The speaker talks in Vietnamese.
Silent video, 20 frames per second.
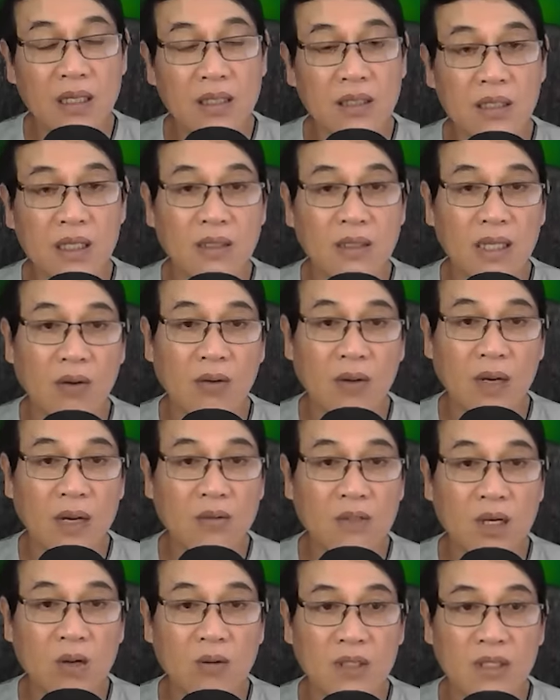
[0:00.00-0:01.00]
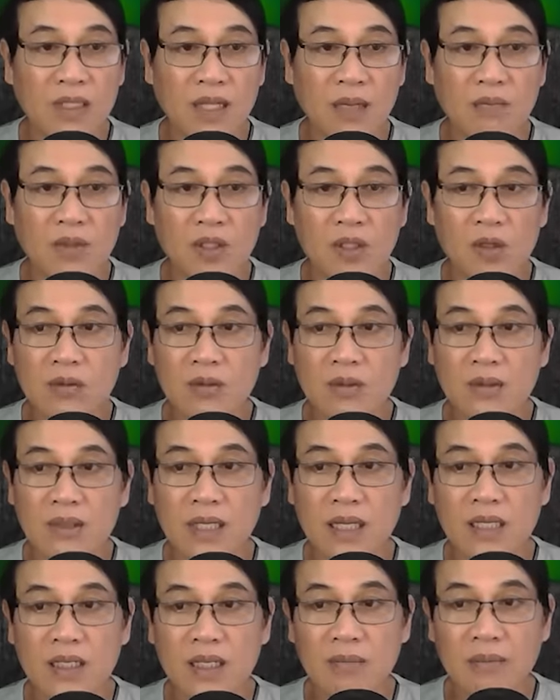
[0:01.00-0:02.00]
nhưng đầu óc không có tập trung
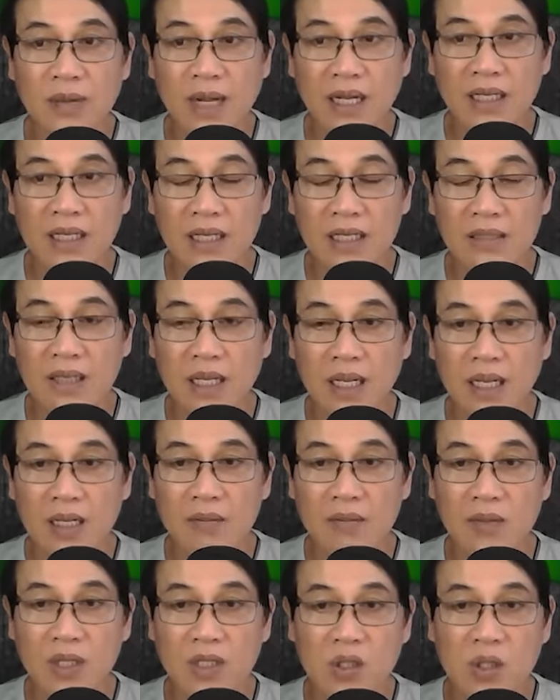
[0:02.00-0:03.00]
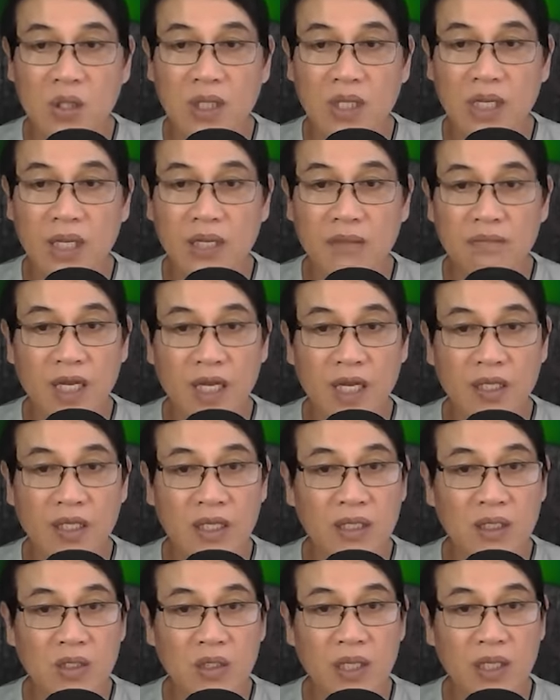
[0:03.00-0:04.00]
đến cái màn hình mà suy nghĩ về
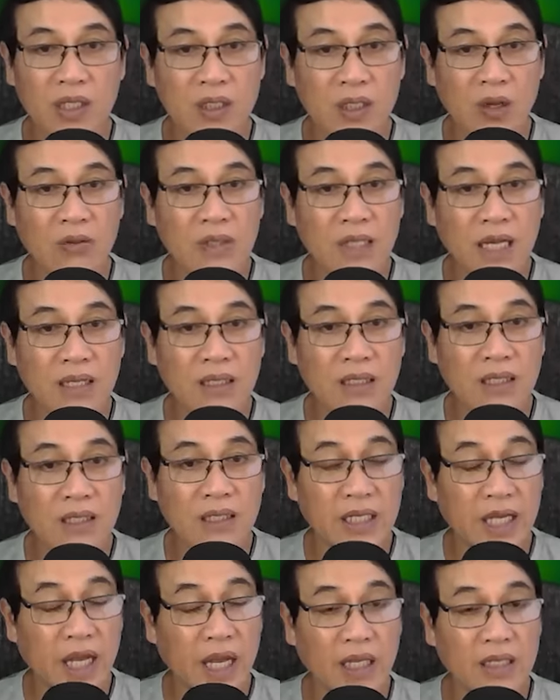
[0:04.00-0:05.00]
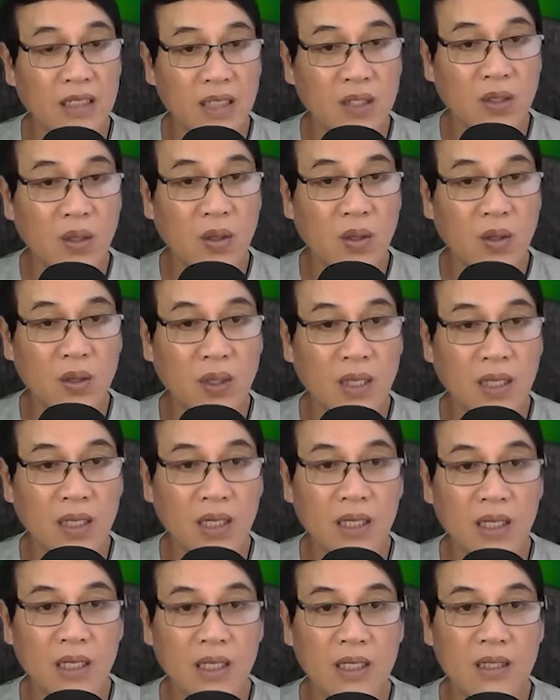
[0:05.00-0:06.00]
những chuyện Tiểu Thanh vừa kể với cô.
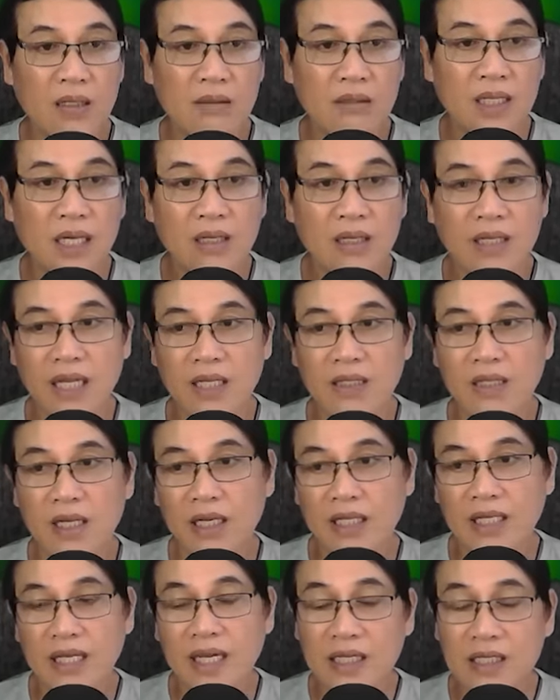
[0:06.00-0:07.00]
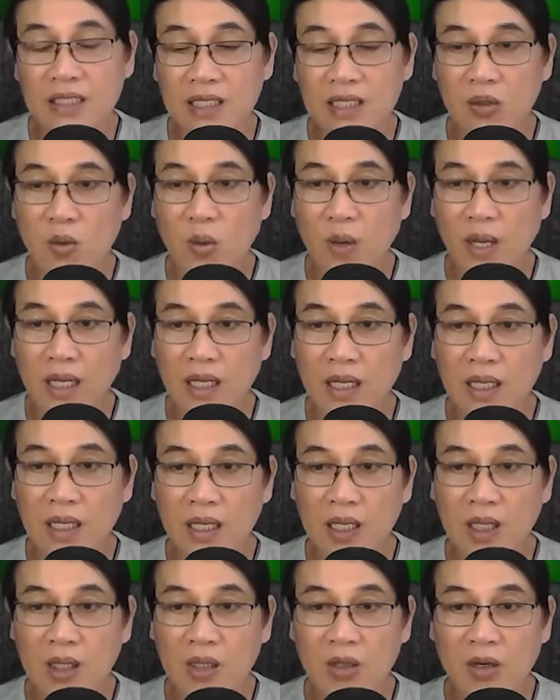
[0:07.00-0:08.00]
Nhớ lại thời gian vừa qua,
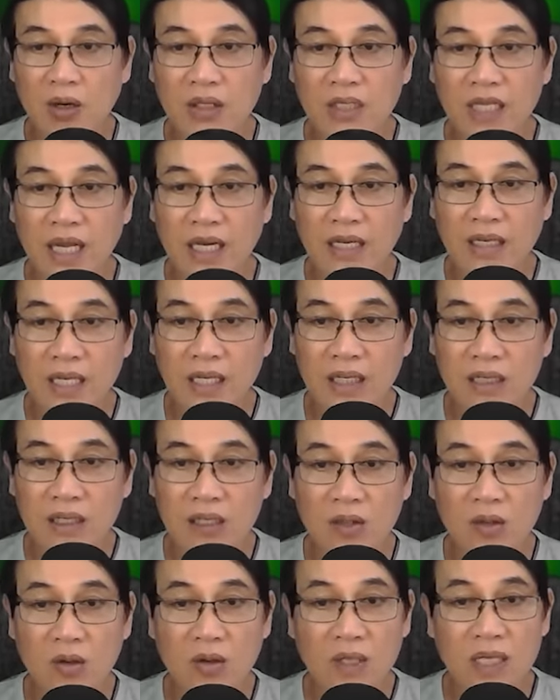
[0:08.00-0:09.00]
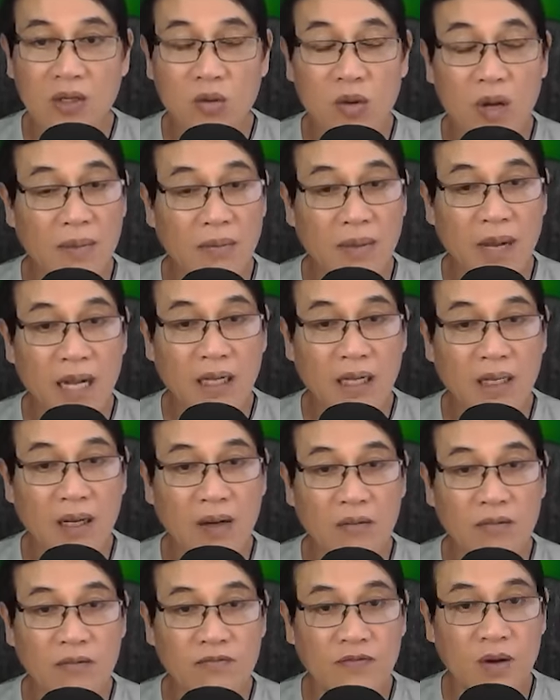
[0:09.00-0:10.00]
có vài lần cô đứng ngoài ban
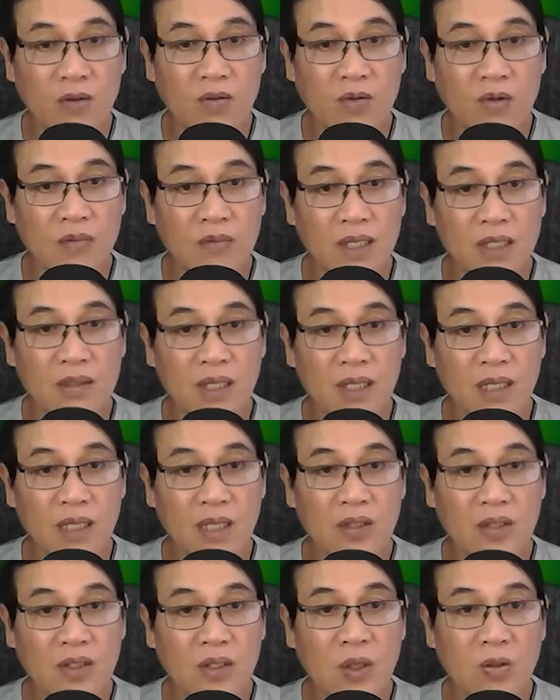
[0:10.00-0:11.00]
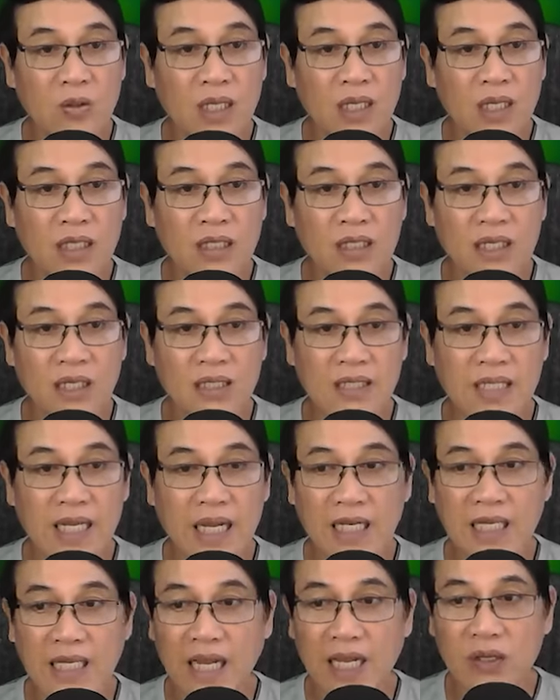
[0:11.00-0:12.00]
công phòng của mình, vô thức nhìn
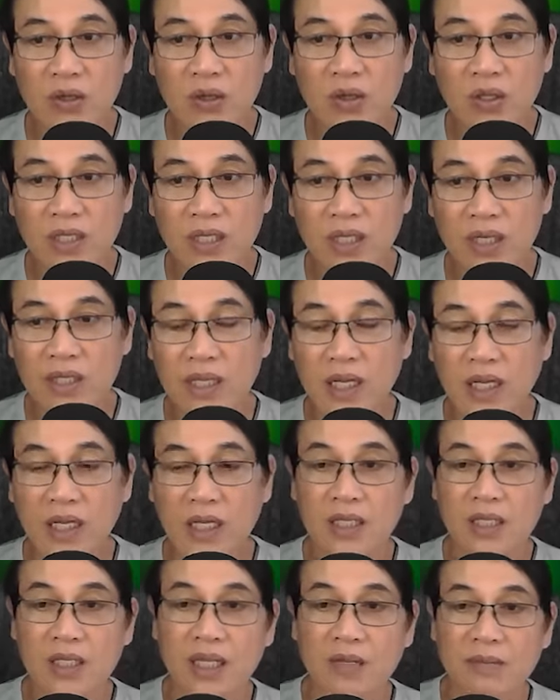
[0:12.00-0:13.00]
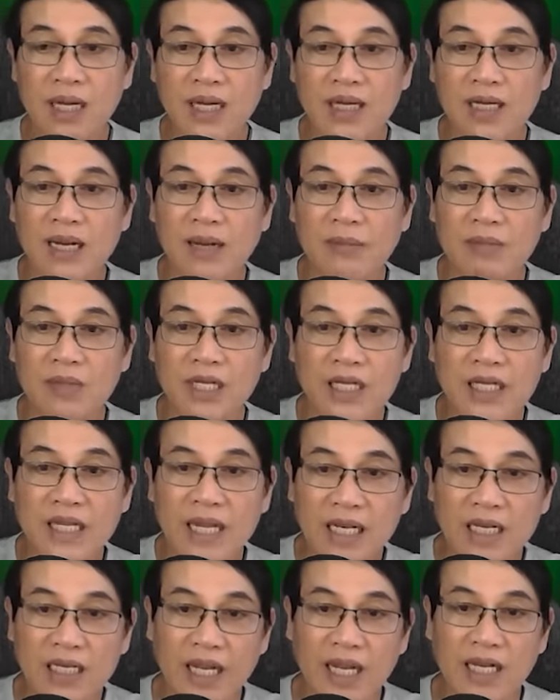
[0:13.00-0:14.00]
sang nhà đối diện thì bắt gặp cái
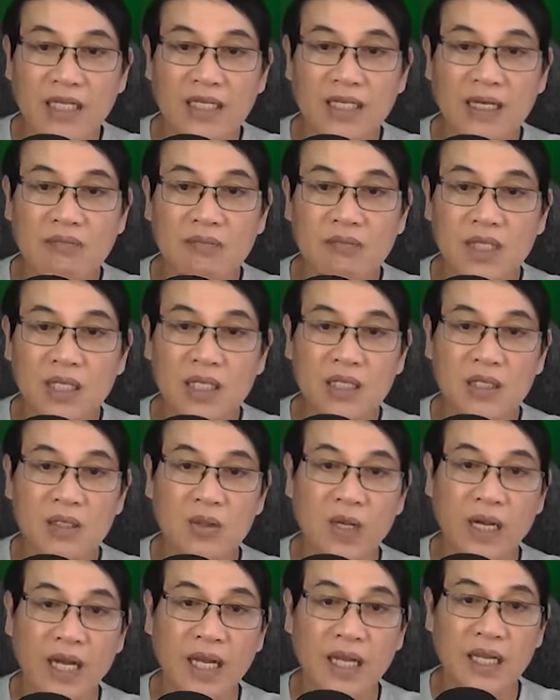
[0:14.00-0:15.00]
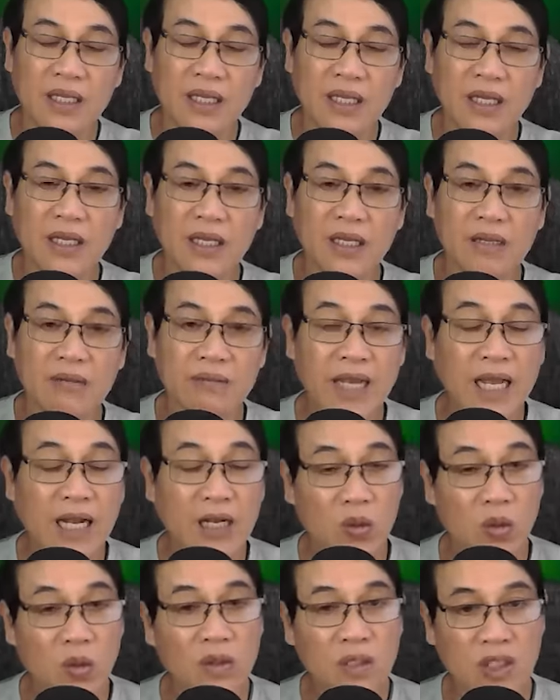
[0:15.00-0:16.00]
dáng vẻ trầm tư của ai kia đang
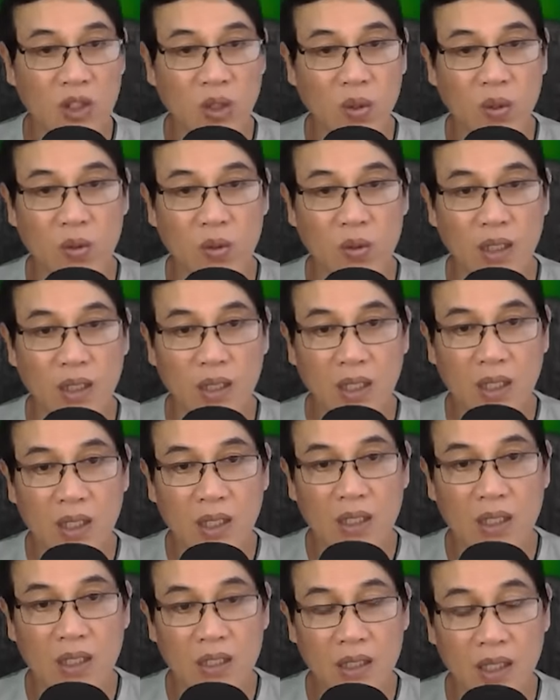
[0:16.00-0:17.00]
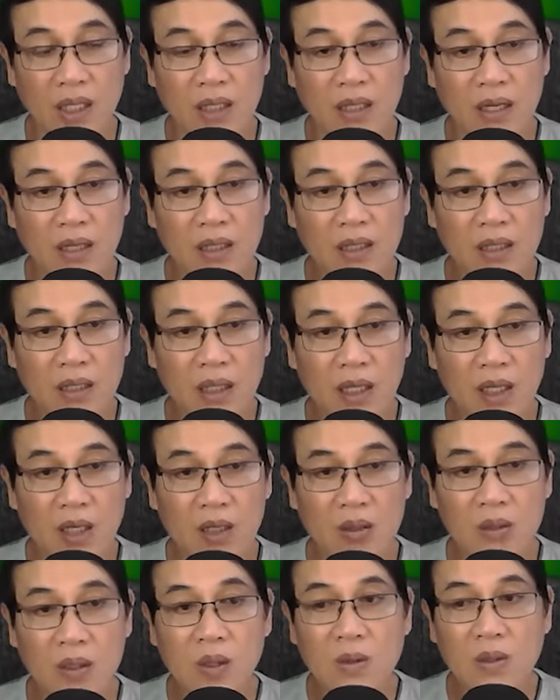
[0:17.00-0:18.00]
uống rượu. Khi đó,
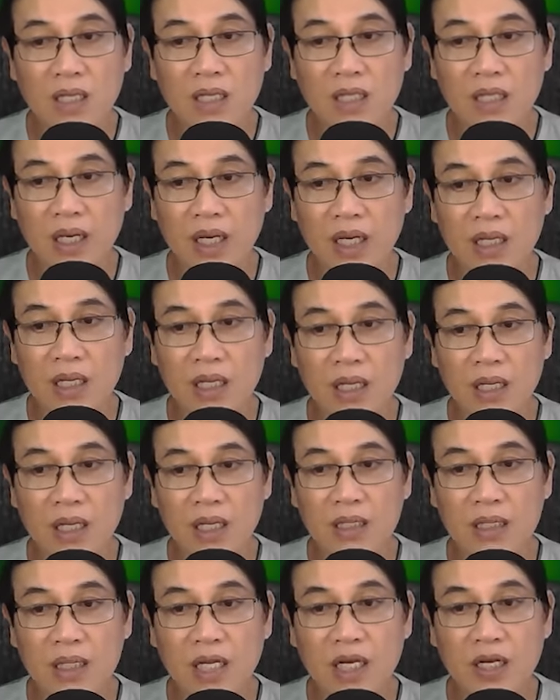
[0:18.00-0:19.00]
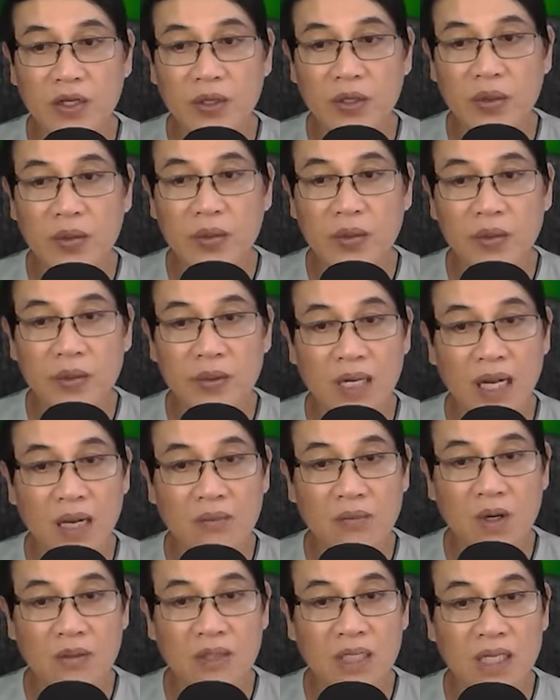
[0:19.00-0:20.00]
cô cứ nghĩ Thiên Vũ là
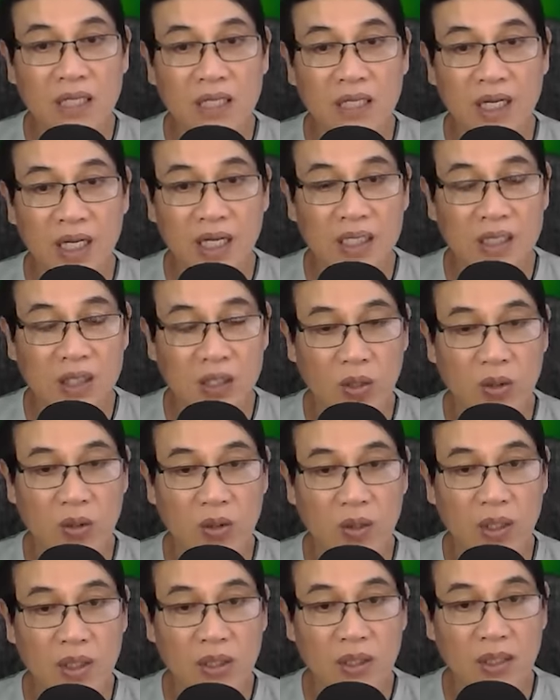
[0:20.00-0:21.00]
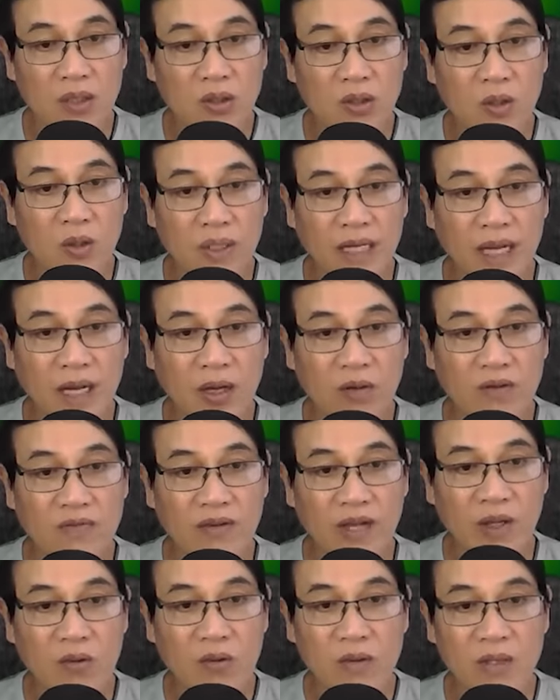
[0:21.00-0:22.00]
một tên nghiện rượu nên tối nào cũng
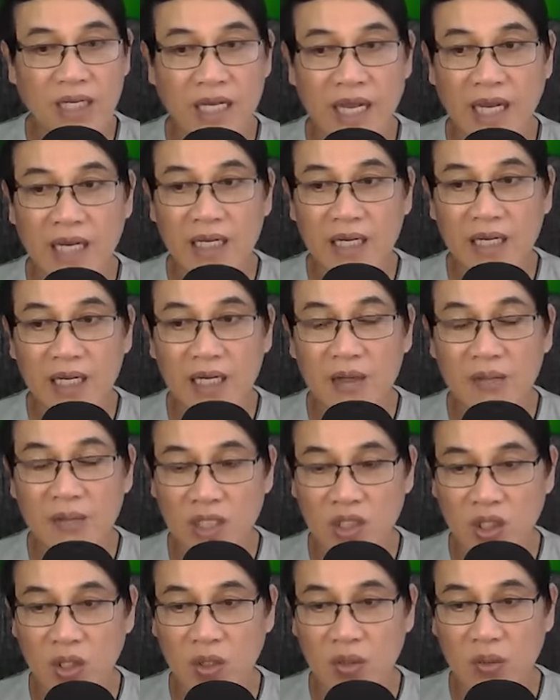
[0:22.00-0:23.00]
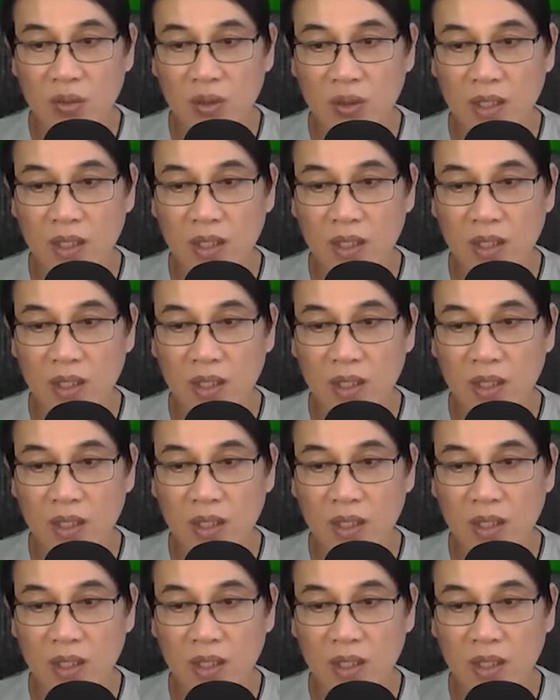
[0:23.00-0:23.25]
phải uống vài ly mới chịu.